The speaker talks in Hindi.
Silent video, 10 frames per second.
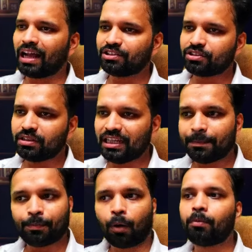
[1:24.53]
आज ये
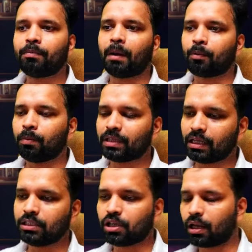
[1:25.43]
प्रॉम्प्ट मैं आपको
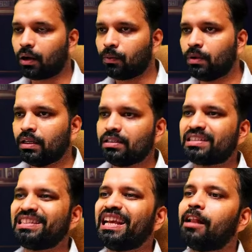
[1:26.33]
बताने जा रहा हूँ
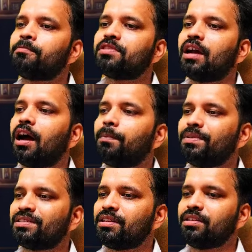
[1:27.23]
जिसकी हेल्प से आप
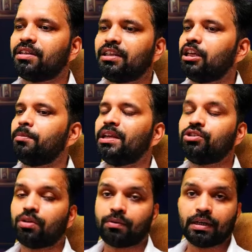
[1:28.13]
इस तरीके की इमेज
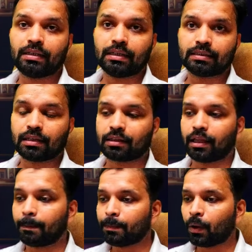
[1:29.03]
जनरेट कर सकते
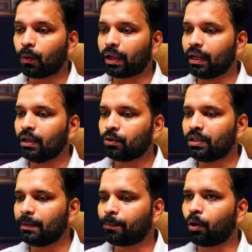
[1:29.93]
हैं ओके तो
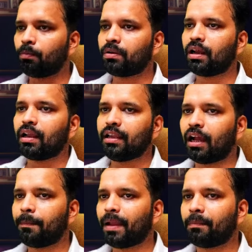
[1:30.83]
ये प्रॉम्प्ट
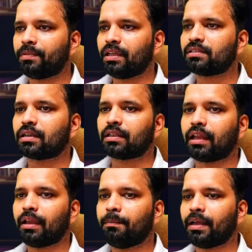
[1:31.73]
यहाँ पे आप देख सकते
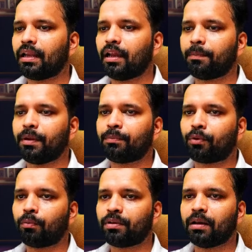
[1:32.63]
हैं मैंने यहाँ पे एक
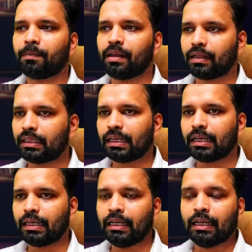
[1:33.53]
प्रॉम्प्ट यहाँ पे लिख दिया है